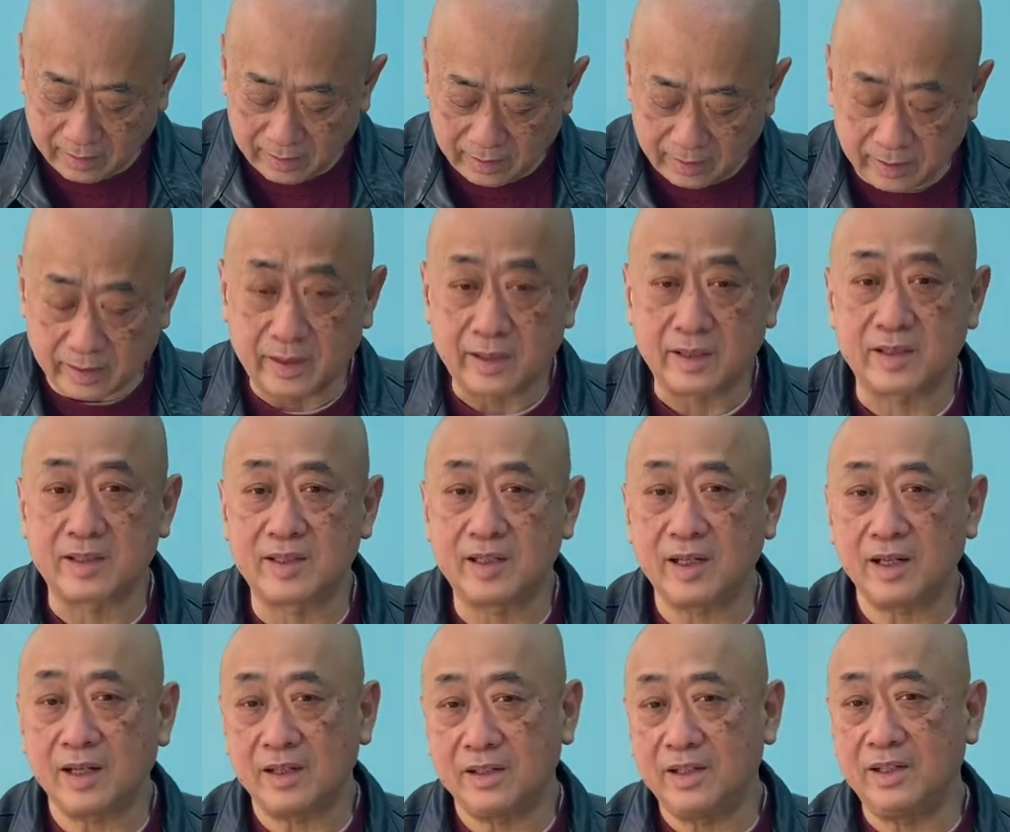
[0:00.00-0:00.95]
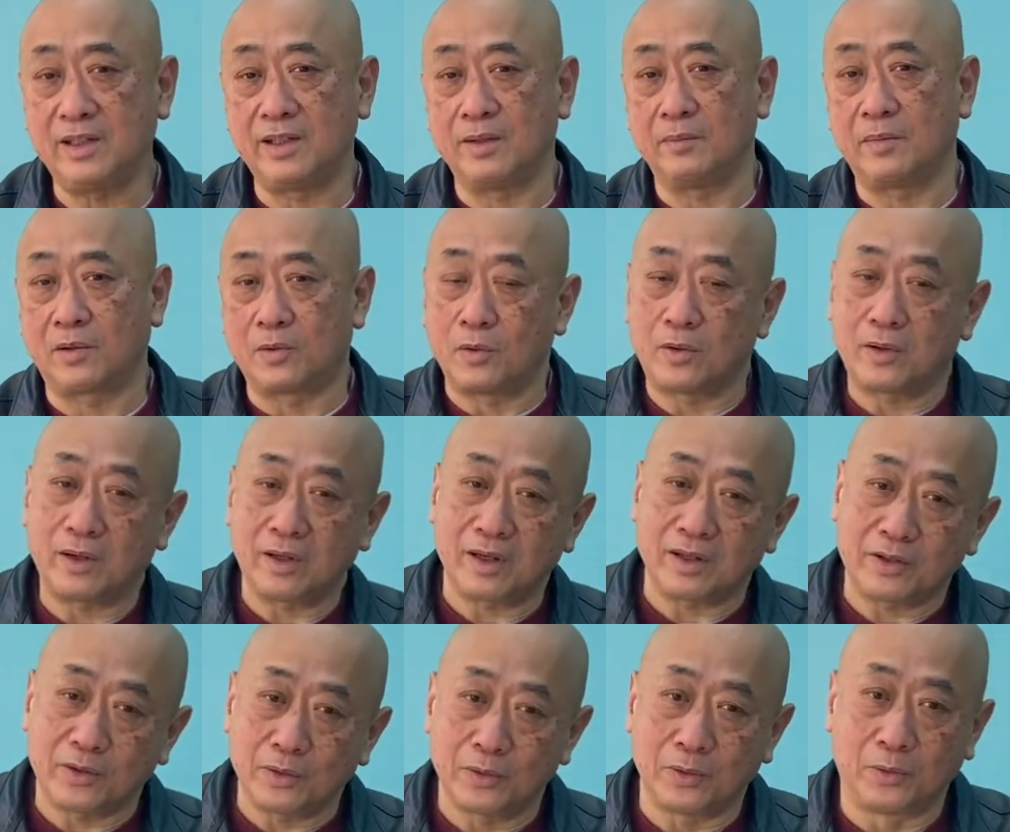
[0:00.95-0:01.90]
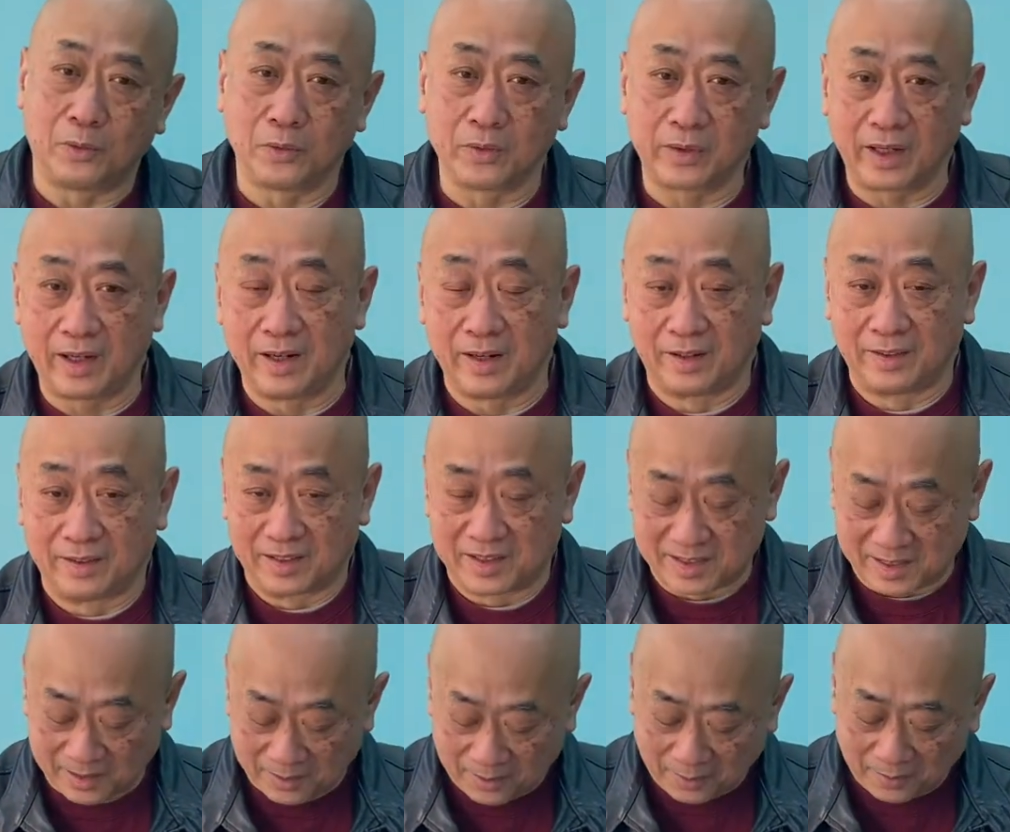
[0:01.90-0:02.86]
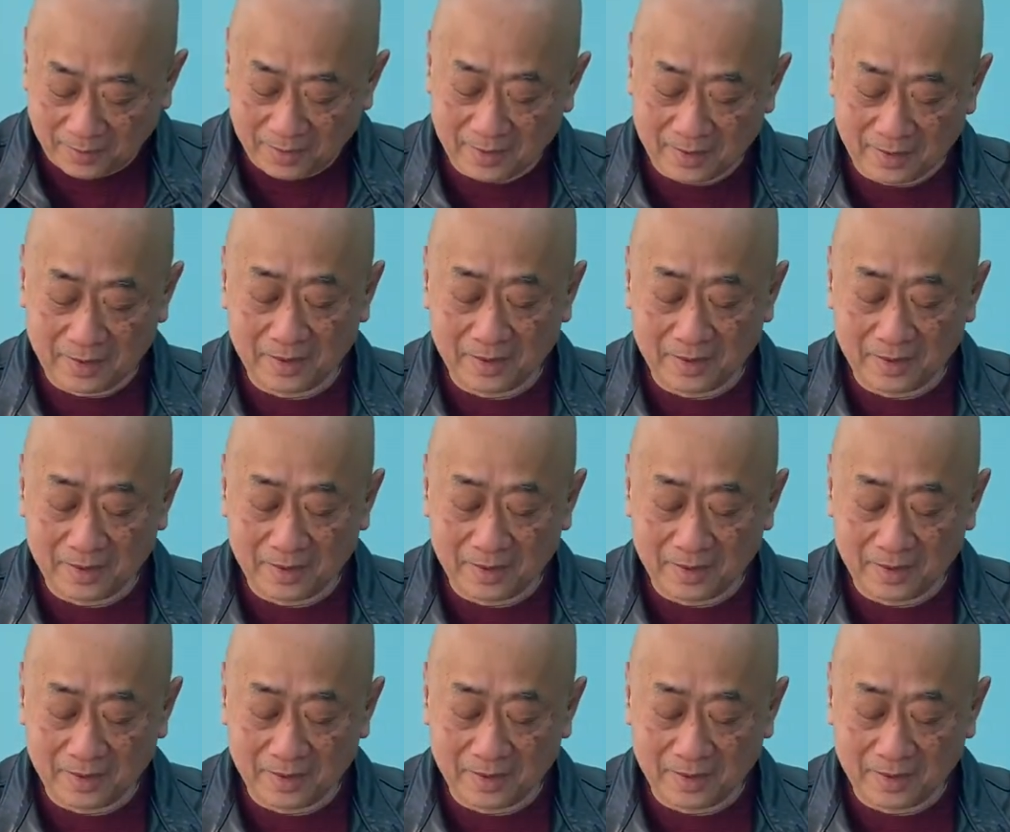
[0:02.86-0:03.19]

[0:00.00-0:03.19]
でさらに、まあ、ここから今日の本題なんですけど、